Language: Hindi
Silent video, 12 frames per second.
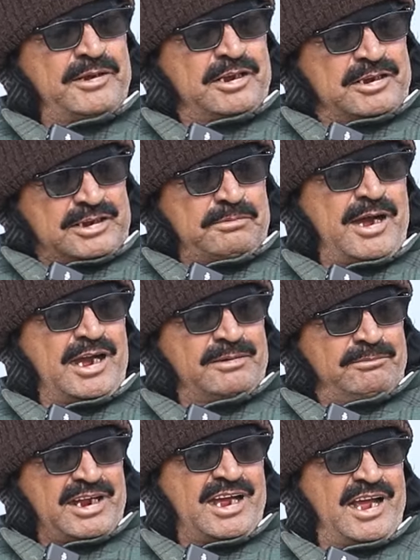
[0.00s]
हमने दिमाग
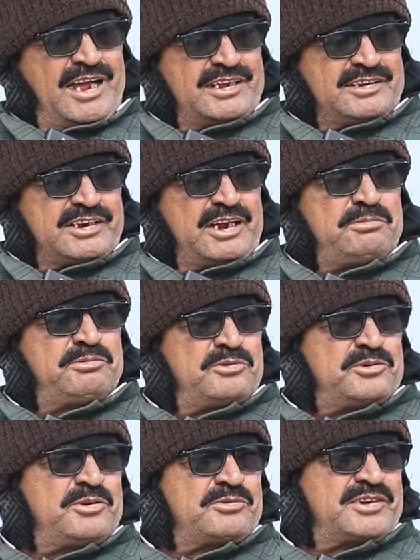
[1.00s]
में लगाया कि जड़ी
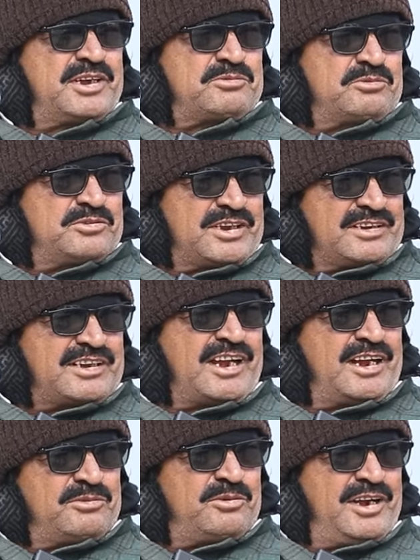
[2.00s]
बूटियों से खून
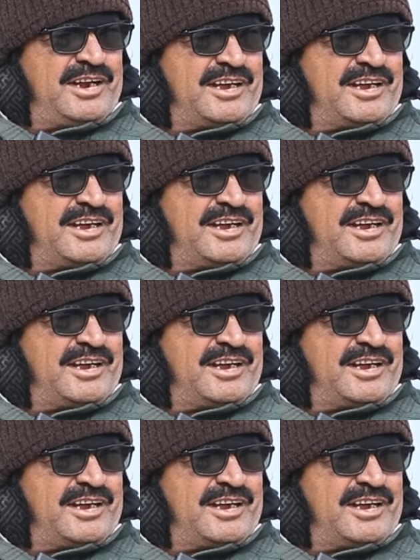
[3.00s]
संचालन होने